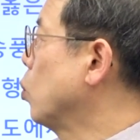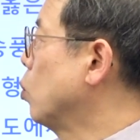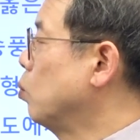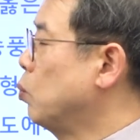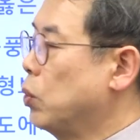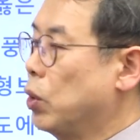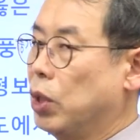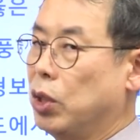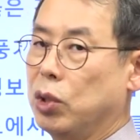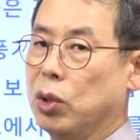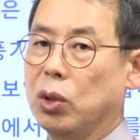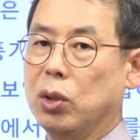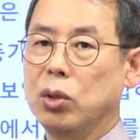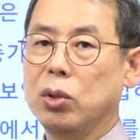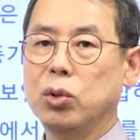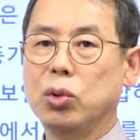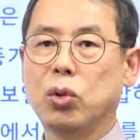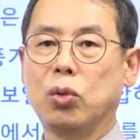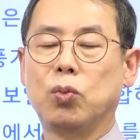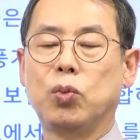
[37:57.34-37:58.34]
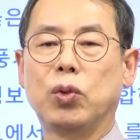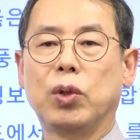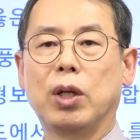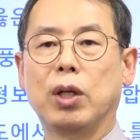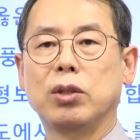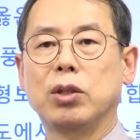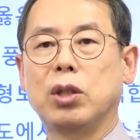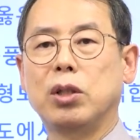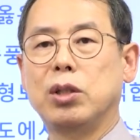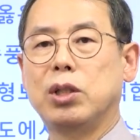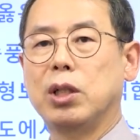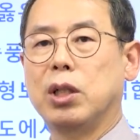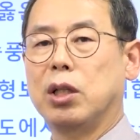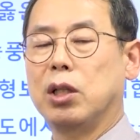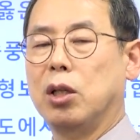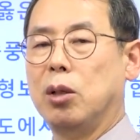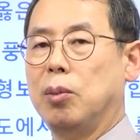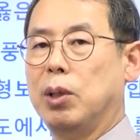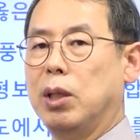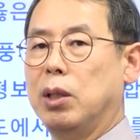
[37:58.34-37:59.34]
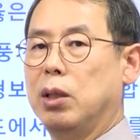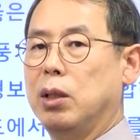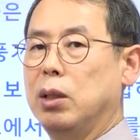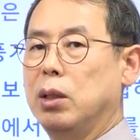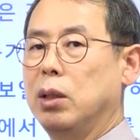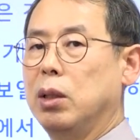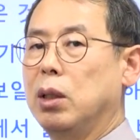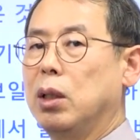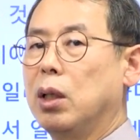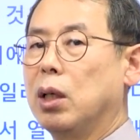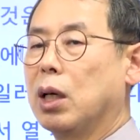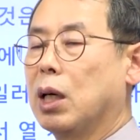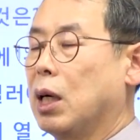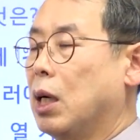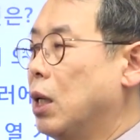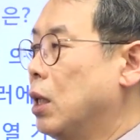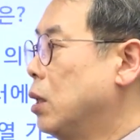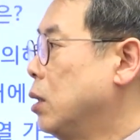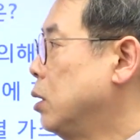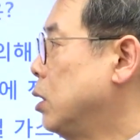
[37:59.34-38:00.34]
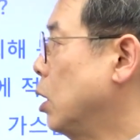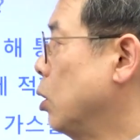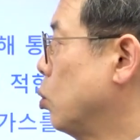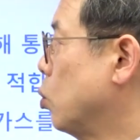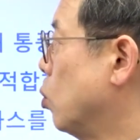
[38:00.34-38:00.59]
통풍이죠. 송풍기가 설치가 되면은 강제